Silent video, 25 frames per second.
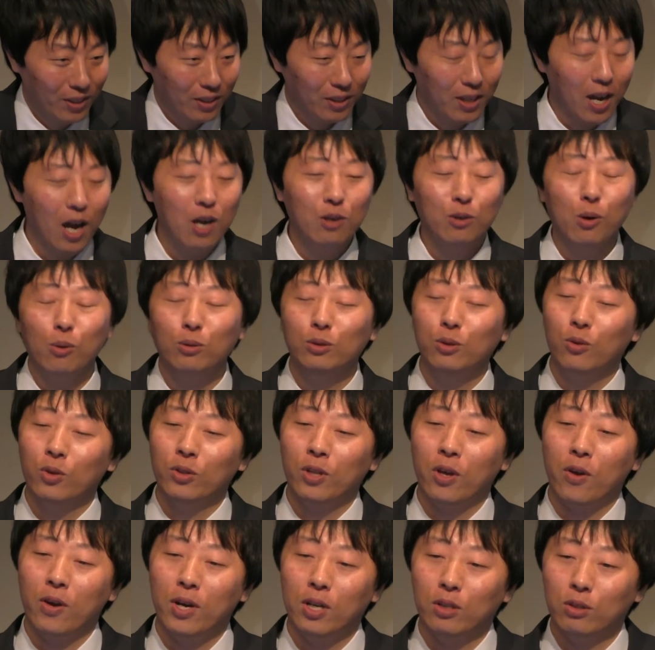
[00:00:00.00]
韓国語
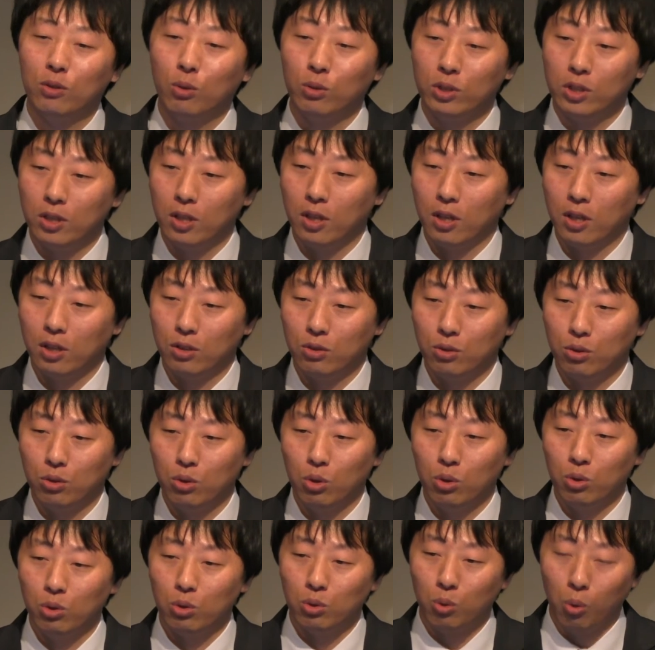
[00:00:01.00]
ではどちらかという
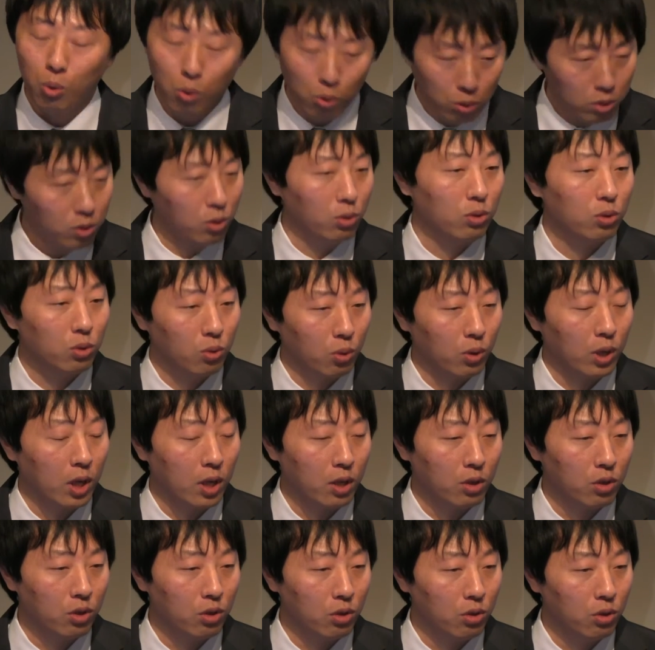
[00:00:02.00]
と、どうぞとか
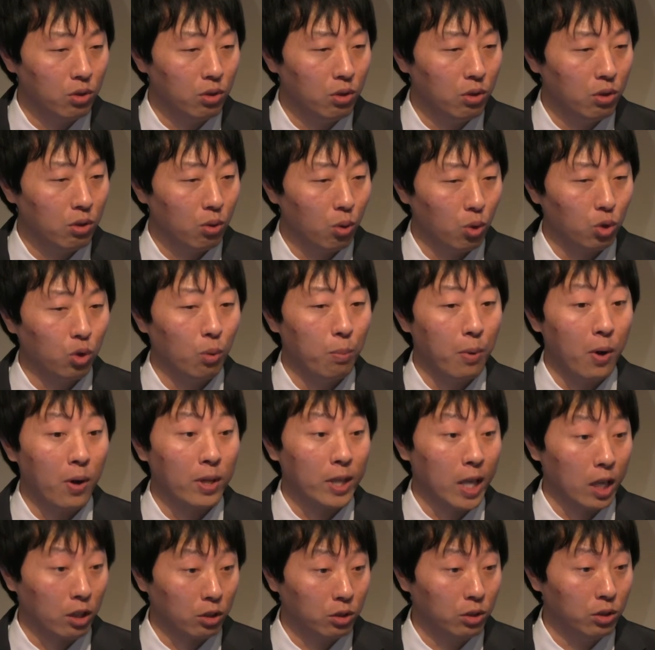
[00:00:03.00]
いう言葉は
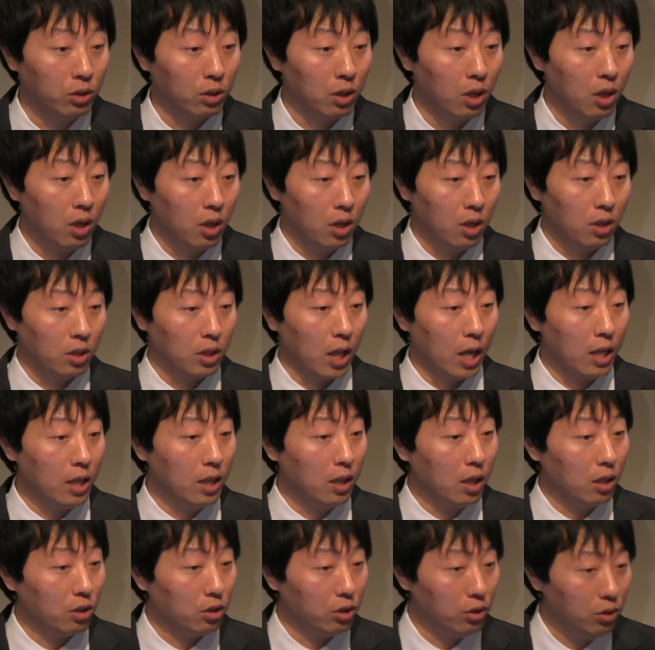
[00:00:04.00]
なく、
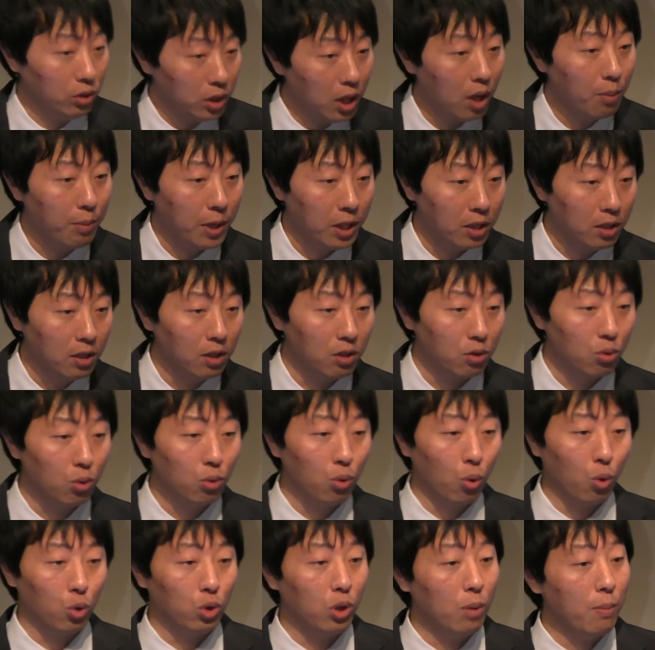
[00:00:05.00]
何かするためにそ
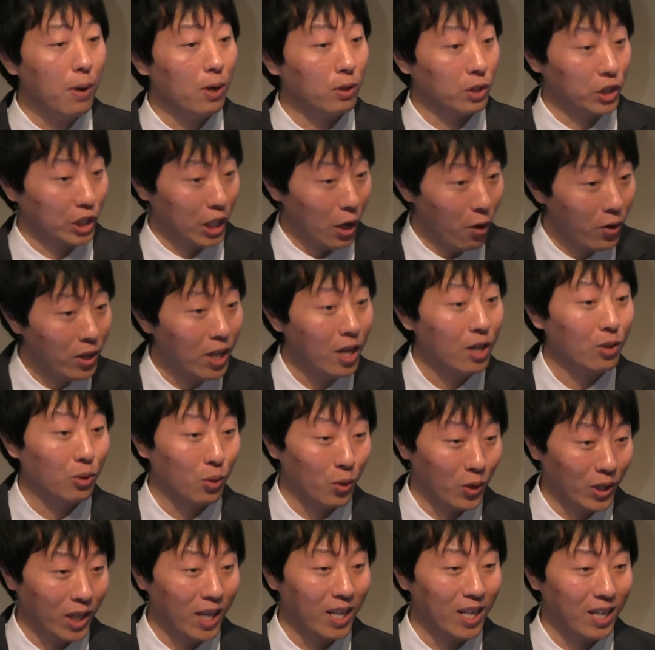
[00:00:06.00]
の言葉を使わないと
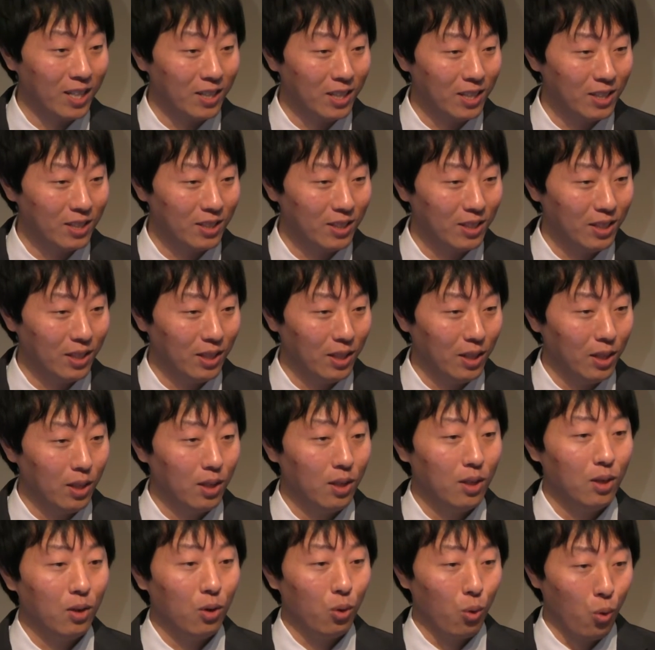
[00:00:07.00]
いけないんです。
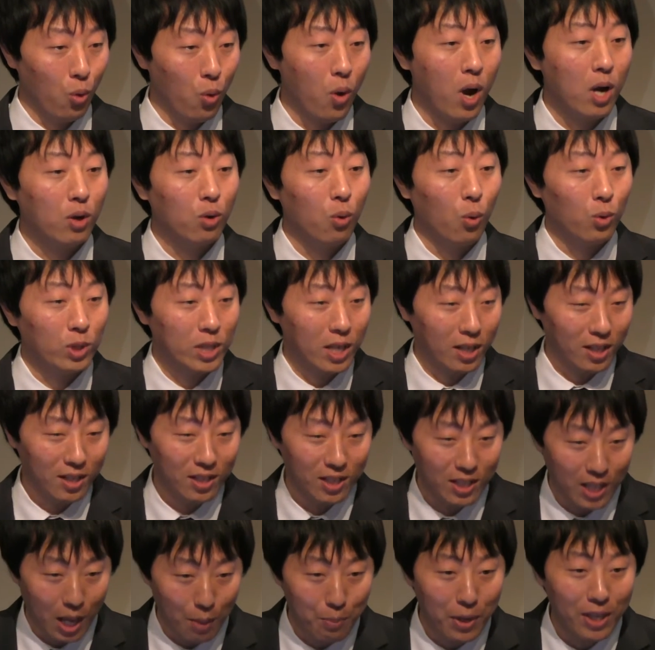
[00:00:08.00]
ご飯をお先
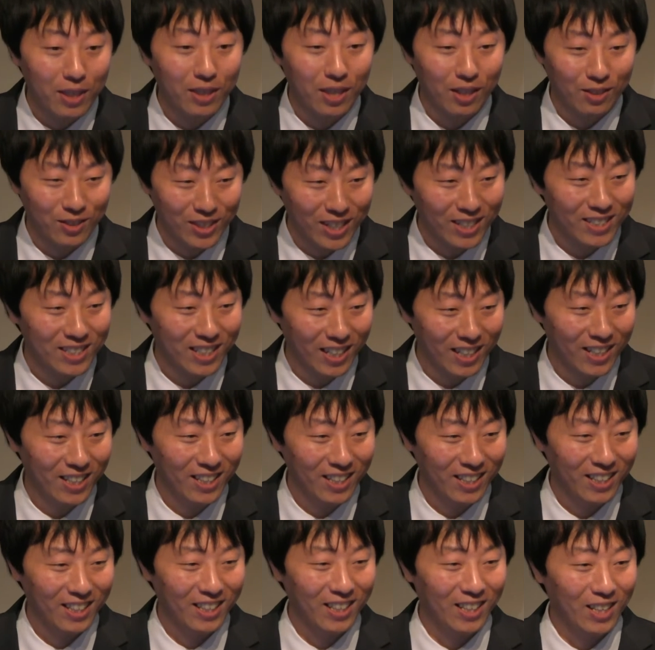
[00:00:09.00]
に食べてください。
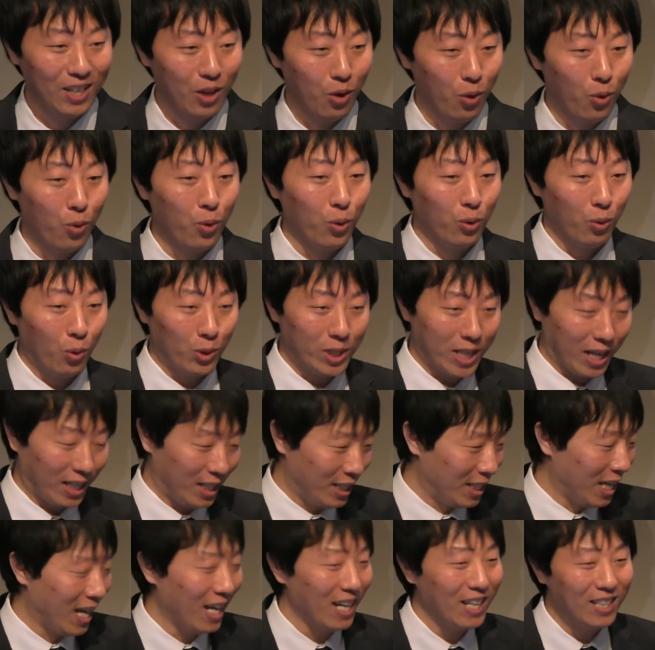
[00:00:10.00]
おお
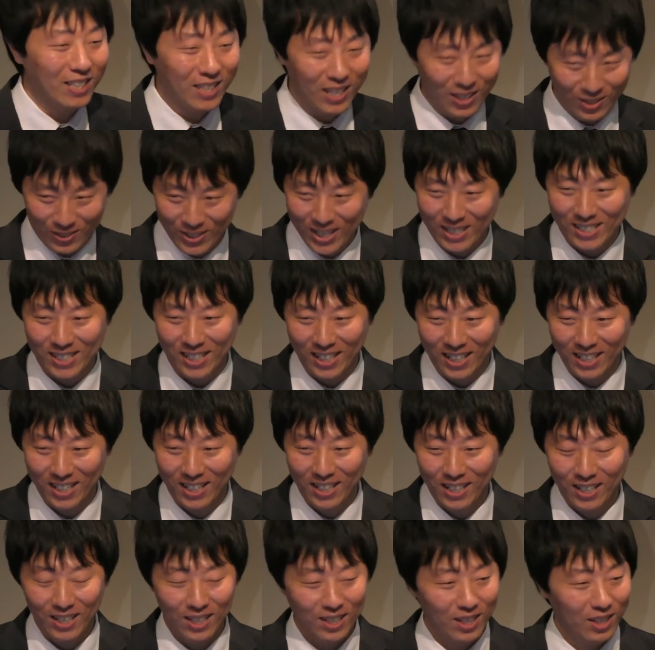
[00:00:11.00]
酒に入ってくださ
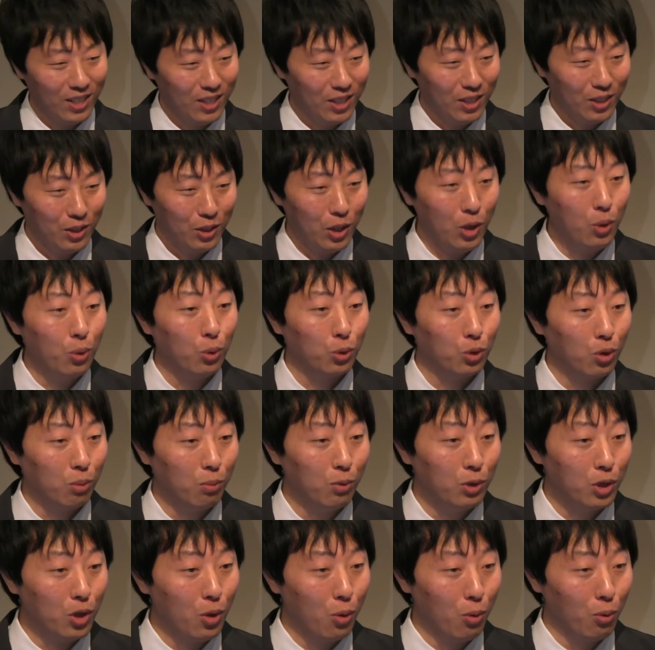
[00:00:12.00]
い。っていうこと
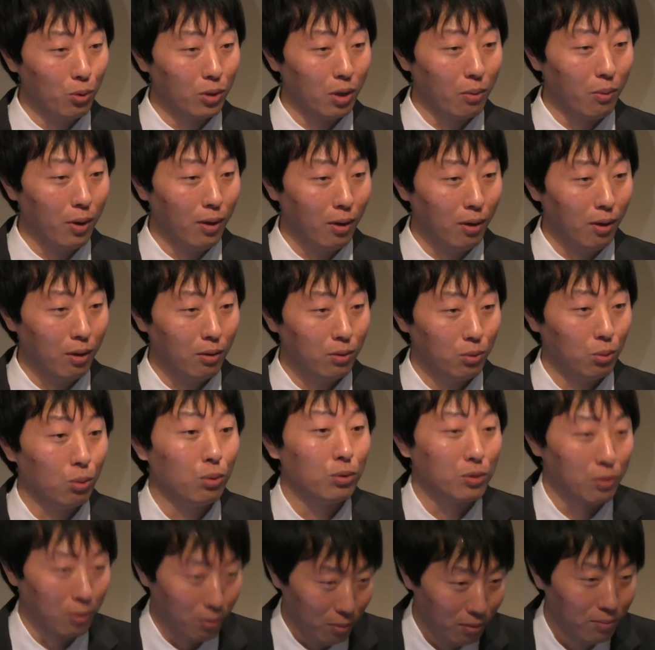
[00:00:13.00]
も日本語ではど
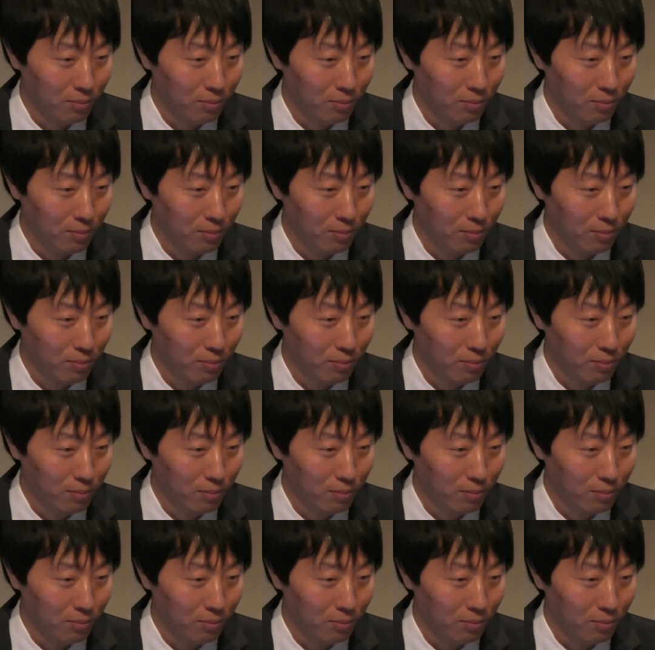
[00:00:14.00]
うぞ